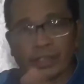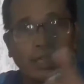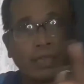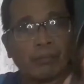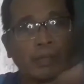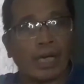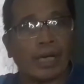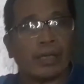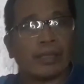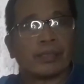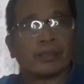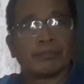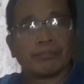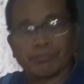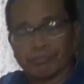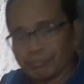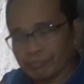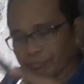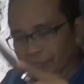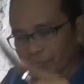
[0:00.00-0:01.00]
saba,
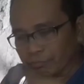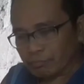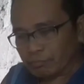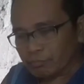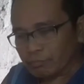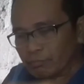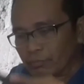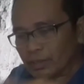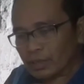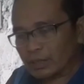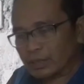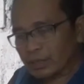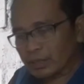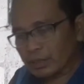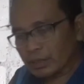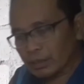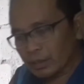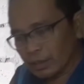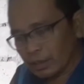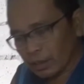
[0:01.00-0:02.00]

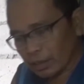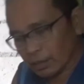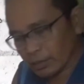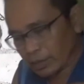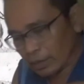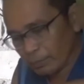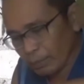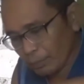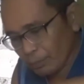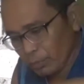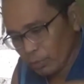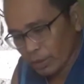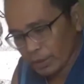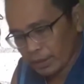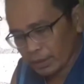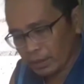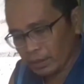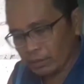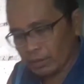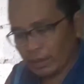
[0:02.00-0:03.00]
kasi yung saba po
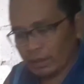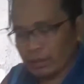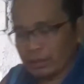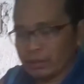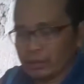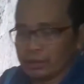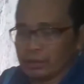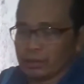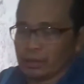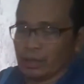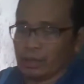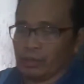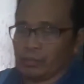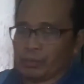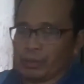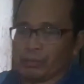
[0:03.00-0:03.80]
kasi, yun ang ano,